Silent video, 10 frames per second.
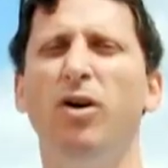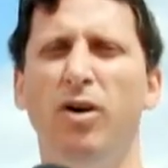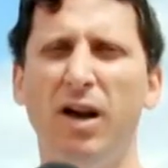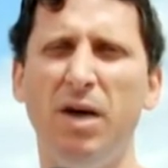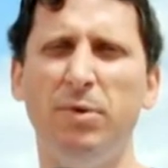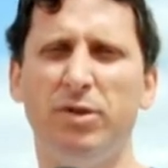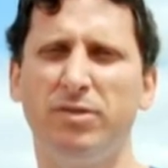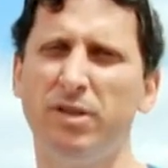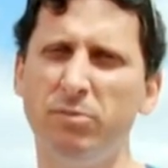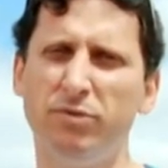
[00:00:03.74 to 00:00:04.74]
Olá, amigos.
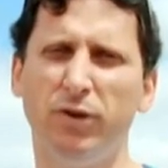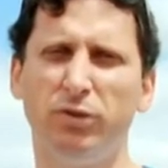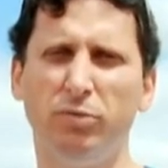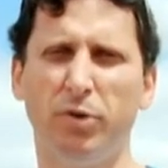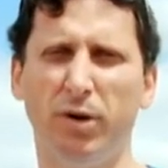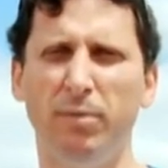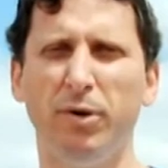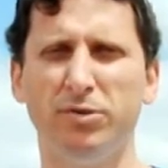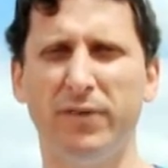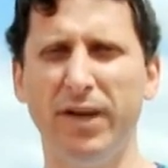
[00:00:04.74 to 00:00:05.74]
Estamos de volta com o programa
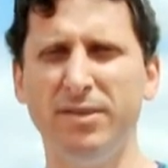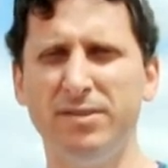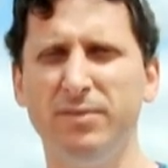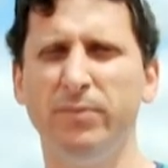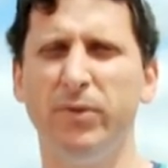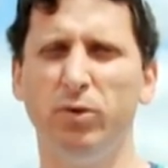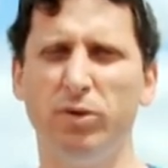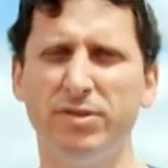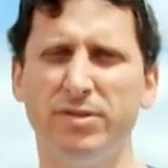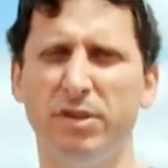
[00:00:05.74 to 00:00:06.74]
Mãos Verdes e
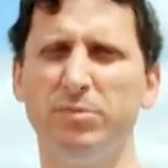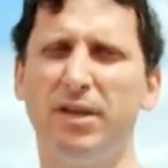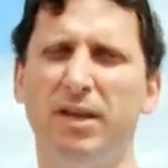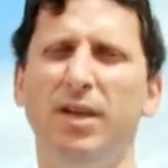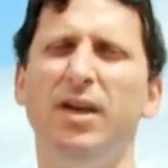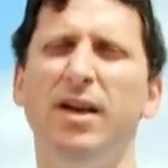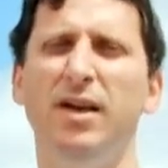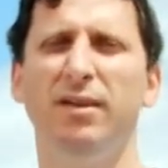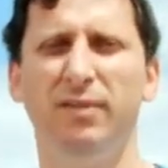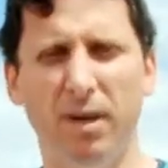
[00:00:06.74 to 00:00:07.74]
hoje estamos aqui
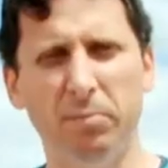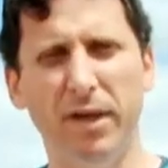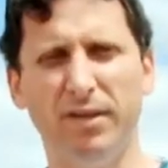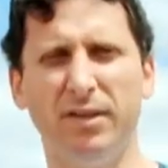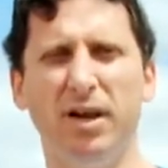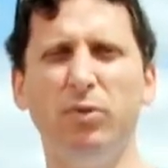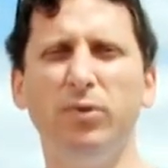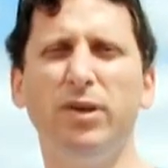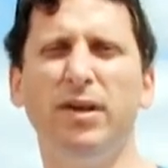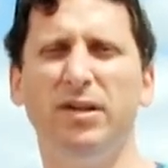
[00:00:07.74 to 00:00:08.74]
na Pedra
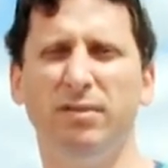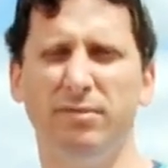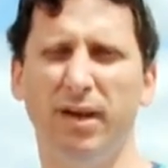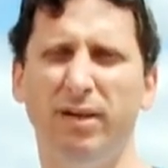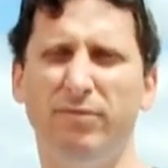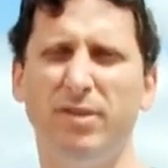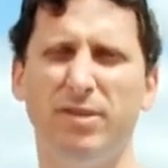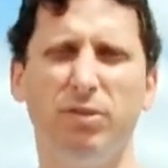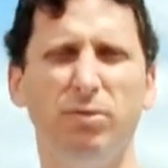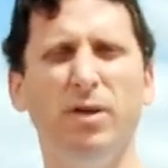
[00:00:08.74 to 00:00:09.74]
Itaúna, né,
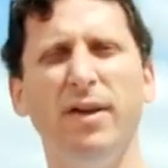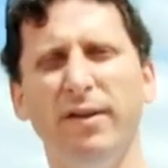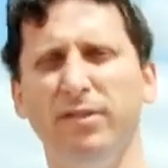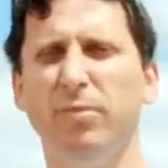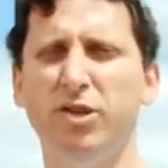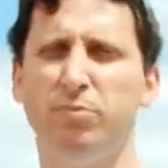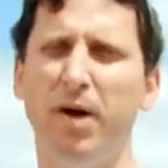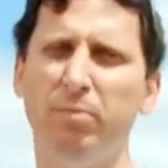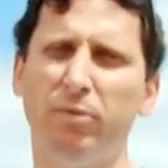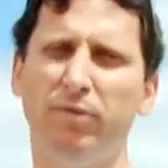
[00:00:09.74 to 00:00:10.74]
fazendo esse
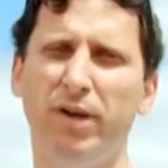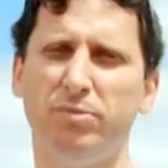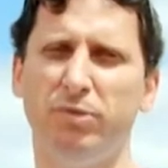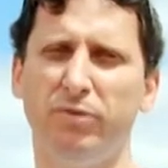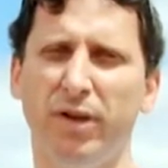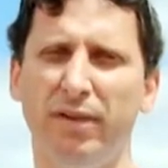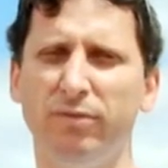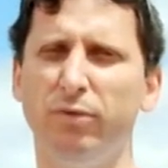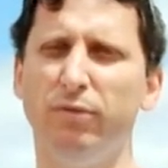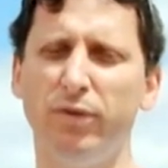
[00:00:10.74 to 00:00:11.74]
bate-papo com vários profissionais
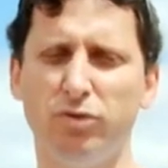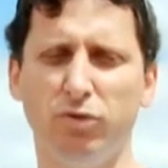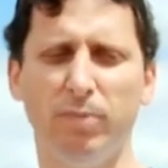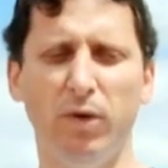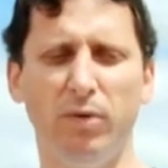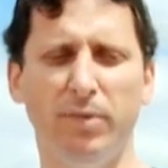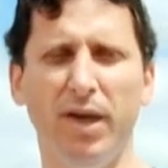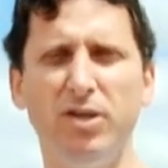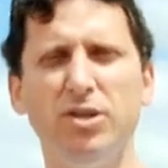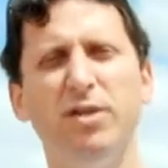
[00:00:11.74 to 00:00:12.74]
envolvidos com o meio
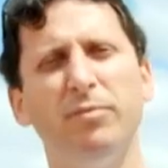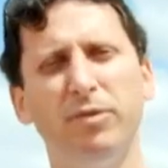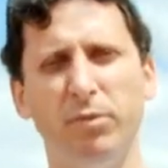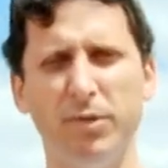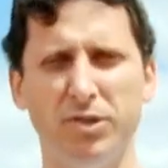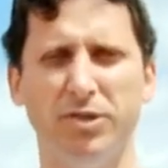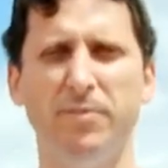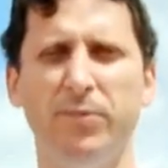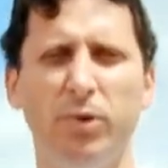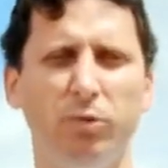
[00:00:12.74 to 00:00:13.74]
ambiente, principalmente
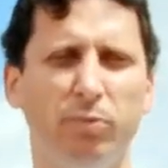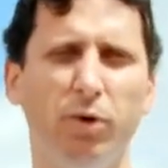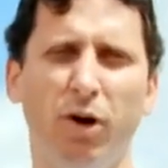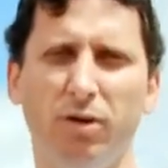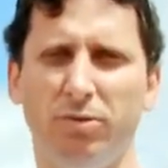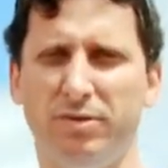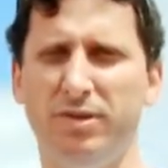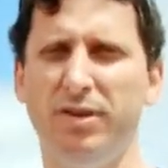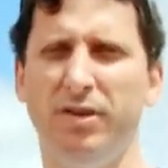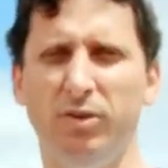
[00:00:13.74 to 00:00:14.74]
os
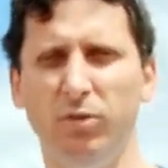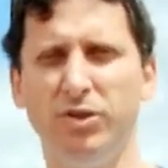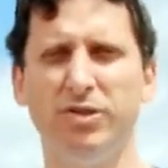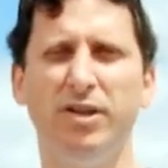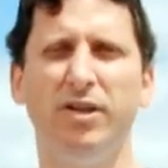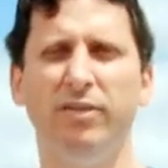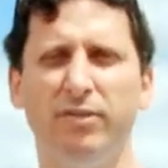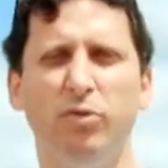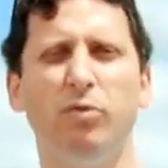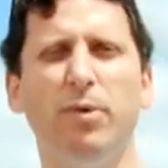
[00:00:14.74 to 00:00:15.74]
biólogos que hoje
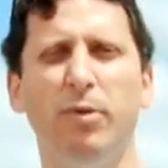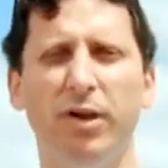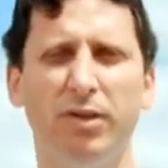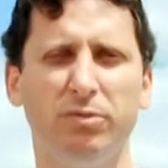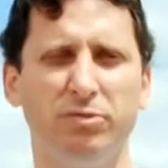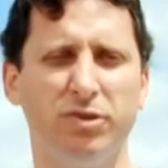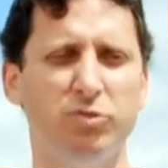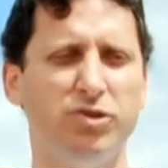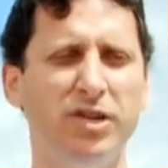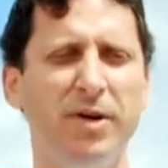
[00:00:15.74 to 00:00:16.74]
estão comemorando o
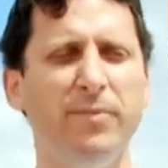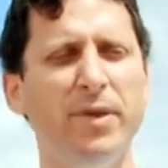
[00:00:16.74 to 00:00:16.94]
seu dia.